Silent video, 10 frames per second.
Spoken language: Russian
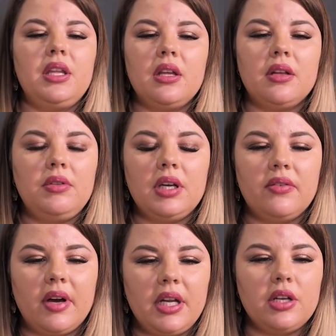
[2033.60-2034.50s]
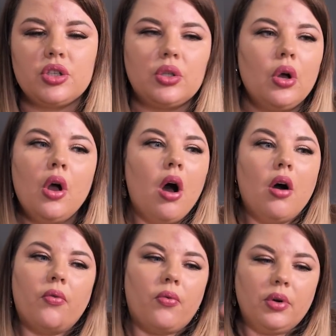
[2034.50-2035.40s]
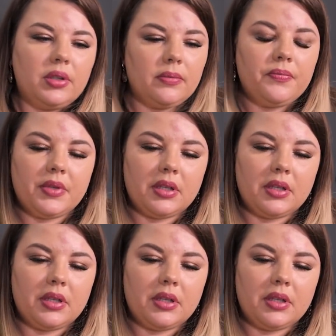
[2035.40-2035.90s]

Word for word: ну, не, не говорили, что вот